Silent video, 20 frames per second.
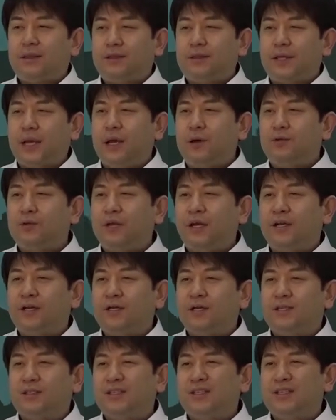
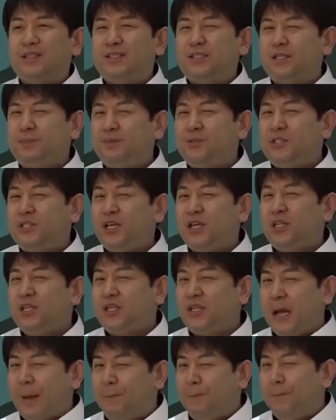사용되는 어,
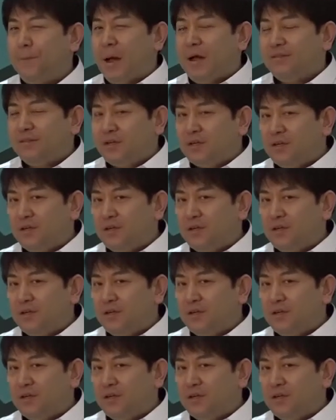습식 답한